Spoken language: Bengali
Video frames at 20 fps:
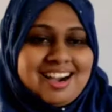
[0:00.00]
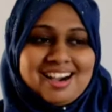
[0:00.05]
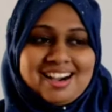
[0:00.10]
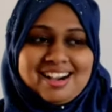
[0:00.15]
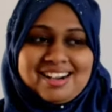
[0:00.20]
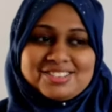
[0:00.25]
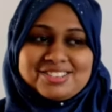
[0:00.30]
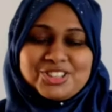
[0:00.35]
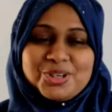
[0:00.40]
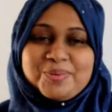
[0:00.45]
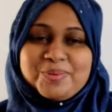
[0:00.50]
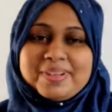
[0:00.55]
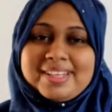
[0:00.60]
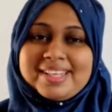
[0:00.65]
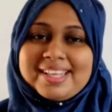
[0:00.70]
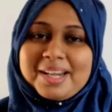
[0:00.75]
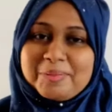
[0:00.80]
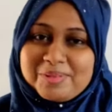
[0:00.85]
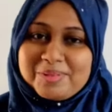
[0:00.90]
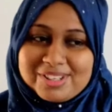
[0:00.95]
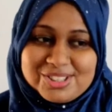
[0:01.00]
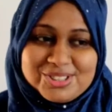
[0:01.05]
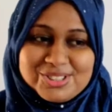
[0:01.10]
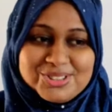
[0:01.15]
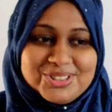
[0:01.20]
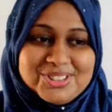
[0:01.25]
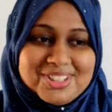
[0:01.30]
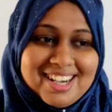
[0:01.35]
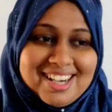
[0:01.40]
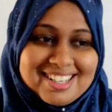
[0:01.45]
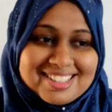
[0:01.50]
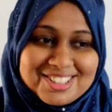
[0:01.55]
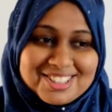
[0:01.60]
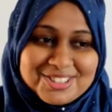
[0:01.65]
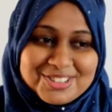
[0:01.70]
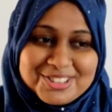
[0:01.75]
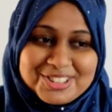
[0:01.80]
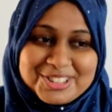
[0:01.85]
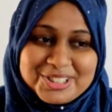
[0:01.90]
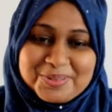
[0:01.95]
সবাই কেমন আছো আশা করি
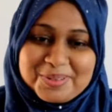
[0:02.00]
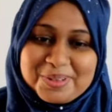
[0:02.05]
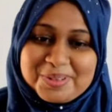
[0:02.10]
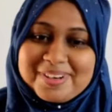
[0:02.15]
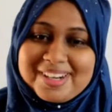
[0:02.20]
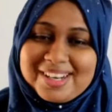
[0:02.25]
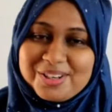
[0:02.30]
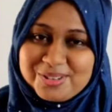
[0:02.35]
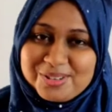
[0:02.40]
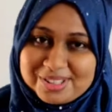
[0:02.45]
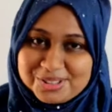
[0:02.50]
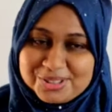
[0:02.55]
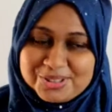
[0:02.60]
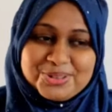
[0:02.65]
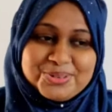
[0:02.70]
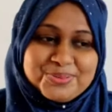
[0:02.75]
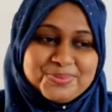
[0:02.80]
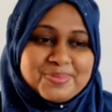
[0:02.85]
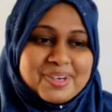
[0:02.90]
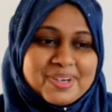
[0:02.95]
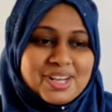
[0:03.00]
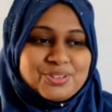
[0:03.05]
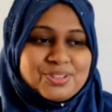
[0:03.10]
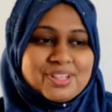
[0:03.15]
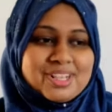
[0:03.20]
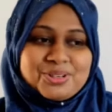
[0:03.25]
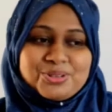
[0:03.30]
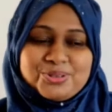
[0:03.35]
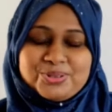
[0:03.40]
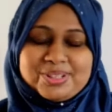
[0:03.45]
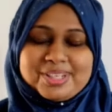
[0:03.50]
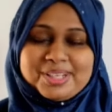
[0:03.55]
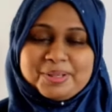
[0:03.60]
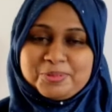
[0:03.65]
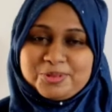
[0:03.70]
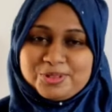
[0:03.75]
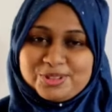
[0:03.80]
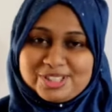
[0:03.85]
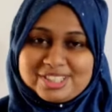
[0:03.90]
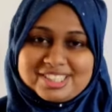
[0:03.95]
সবাই ভালো আছো ভালো থাকো এই
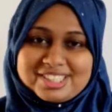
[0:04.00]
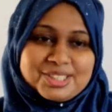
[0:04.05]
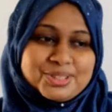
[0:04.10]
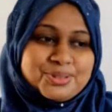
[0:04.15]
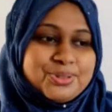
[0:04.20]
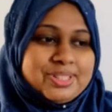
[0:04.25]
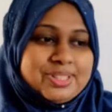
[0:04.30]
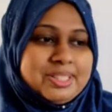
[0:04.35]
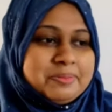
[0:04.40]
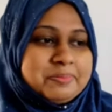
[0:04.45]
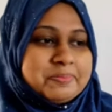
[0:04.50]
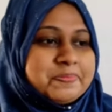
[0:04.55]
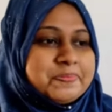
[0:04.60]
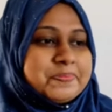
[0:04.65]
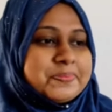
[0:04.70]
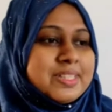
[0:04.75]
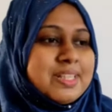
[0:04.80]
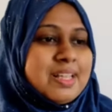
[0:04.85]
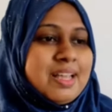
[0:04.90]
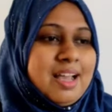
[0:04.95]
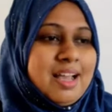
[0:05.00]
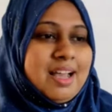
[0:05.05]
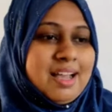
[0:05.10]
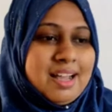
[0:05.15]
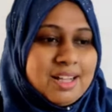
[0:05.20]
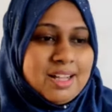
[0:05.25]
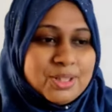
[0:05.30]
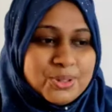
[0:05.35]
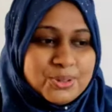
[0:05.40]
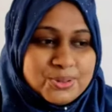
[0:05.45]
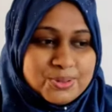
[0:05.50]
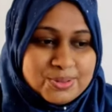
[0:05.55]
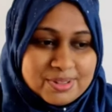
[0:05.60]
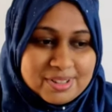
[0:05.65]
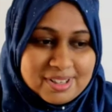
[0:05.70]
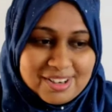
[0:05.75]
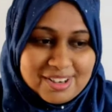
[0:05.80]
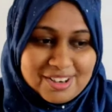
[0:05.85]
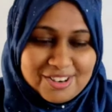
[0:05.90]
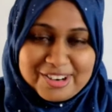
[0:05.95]
প্রত্যাশা করি তো
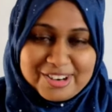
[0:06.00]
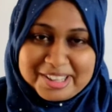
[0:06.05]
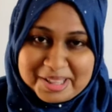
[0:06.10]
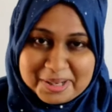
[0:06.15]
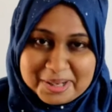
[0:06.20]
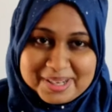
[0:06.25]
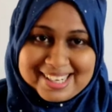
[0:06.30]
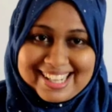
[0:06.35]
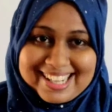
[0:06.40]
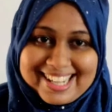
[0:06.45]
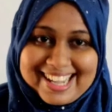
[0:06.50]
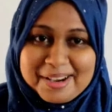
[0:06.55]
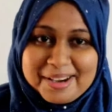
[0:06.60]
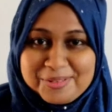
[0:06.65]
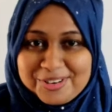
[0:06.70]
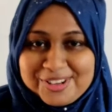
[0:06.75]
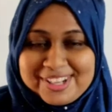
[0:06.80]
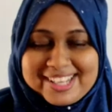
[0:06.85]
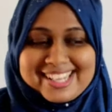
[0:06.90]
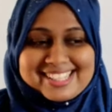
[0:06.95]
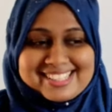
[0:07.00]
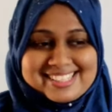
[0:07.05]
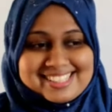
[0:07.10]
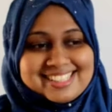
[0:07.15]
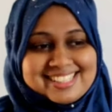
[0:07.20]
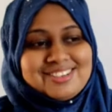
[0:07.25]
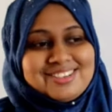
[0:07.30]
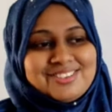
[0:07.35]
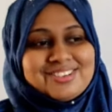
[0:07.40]
অনেকদিন গ্যাপ হয়ে গেছে অনেক